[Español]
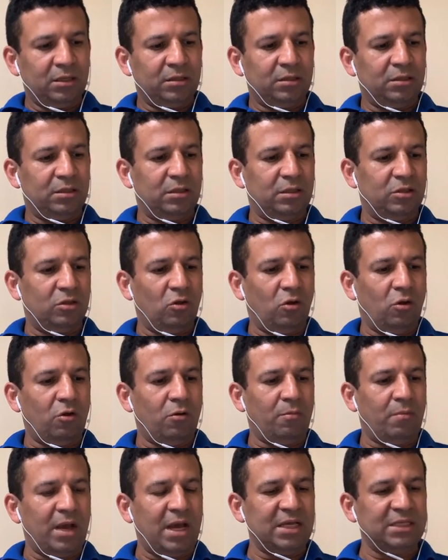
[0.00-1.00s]
no
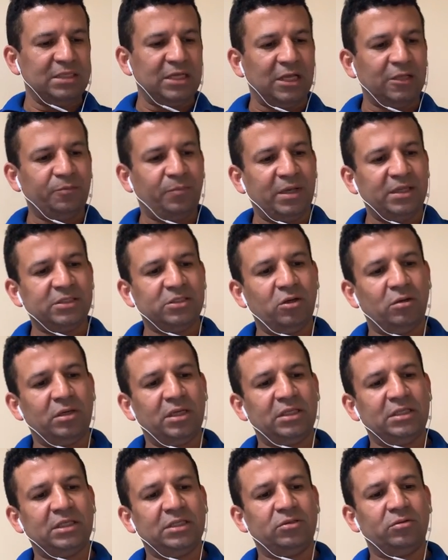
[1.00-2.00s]
más las
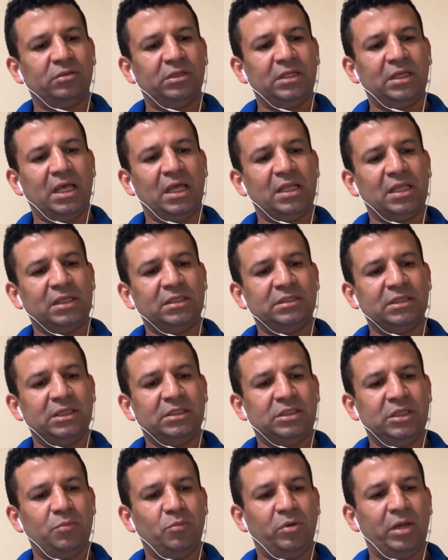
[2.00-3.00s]
pasiones desordenadas
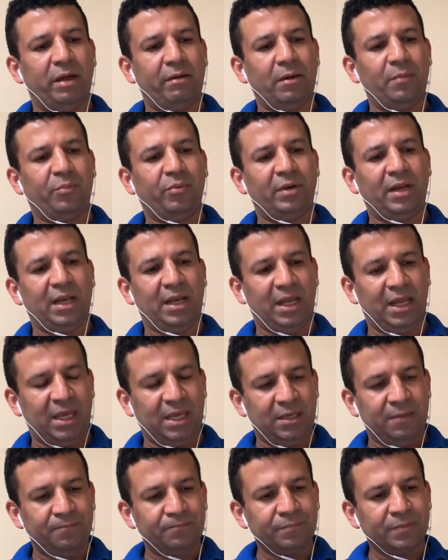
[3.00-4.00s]
estimulaban por la
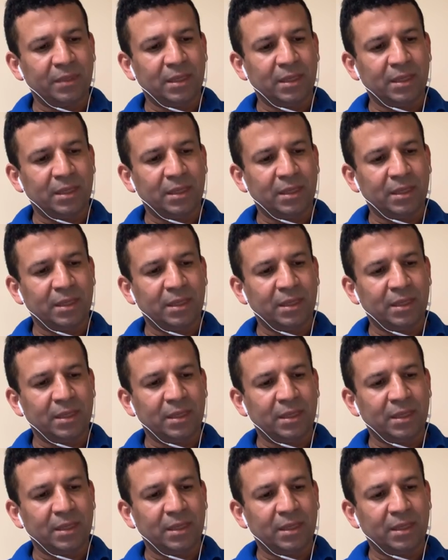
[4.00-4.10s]
ley,